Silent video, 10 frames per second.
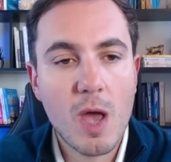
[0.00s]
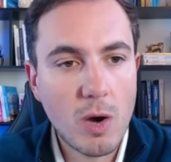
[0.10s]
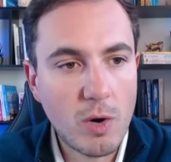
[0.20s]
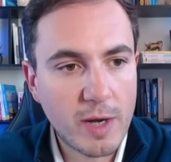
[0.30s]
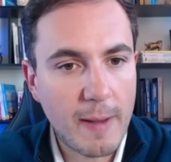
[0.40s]

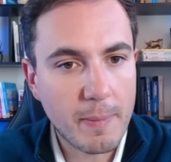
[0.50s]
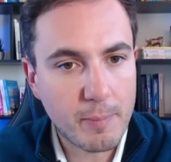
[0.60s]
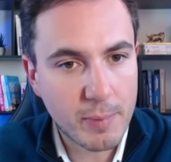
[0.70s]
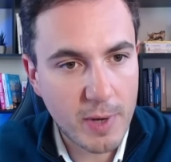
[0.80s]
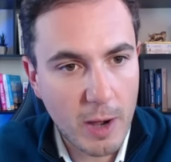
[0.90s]
Ora
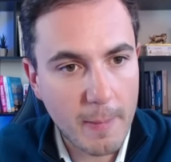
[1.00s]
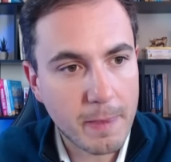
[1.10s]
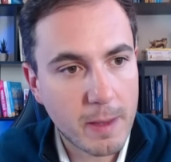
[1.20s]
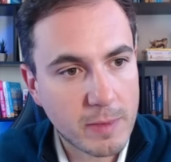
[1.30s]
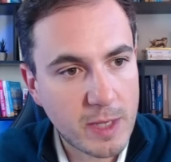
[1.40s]
però
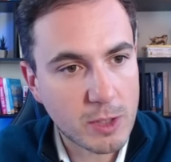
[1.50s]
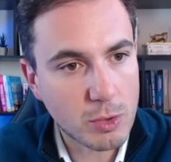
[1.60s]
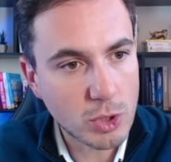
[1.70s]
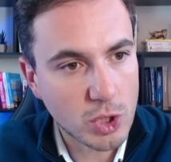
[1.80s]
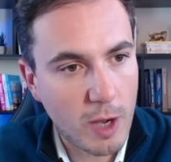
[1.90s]

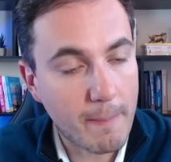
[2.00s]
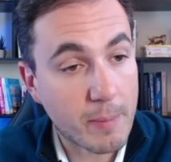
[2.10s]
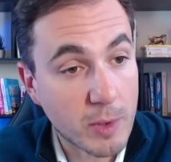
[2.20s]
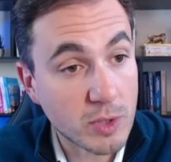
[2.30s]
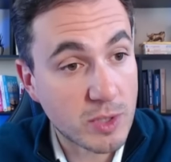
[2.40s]
Detto ciò,
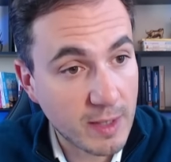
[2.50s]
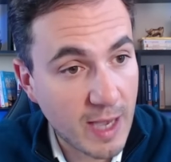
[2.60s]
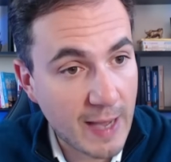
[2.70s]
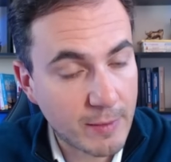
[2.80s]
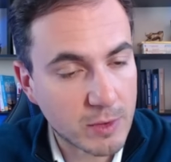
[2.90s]

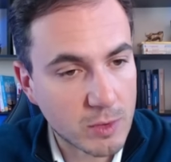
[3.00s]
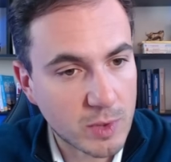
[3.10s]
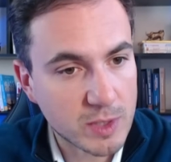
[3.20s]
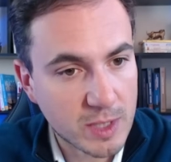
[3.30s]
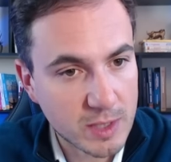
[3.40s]
proseguiamo con
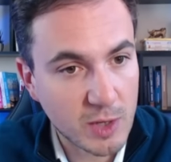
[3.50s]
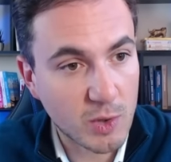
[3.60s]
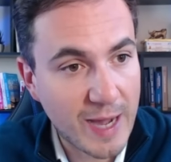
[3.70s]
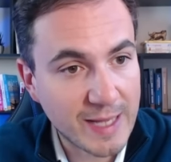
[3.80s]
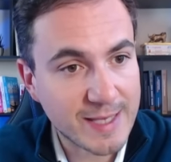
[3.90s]
questo articolo,
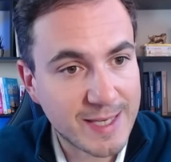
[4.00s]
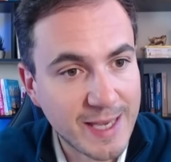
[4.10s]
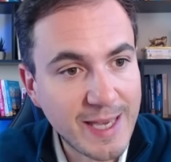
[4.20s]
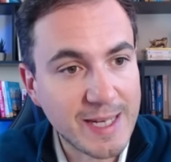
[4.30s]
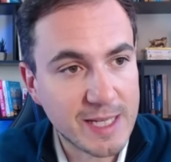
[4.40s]
anzi
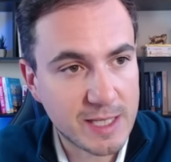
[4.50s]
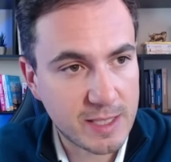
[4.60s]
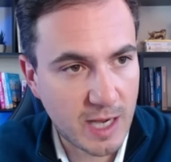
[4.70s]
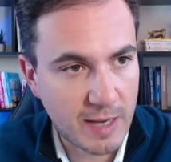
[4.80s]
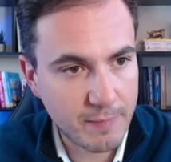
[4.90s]

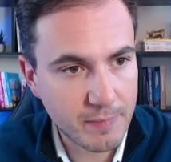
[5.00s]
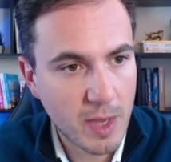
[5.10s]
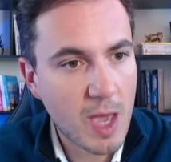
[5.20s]
iniziamo.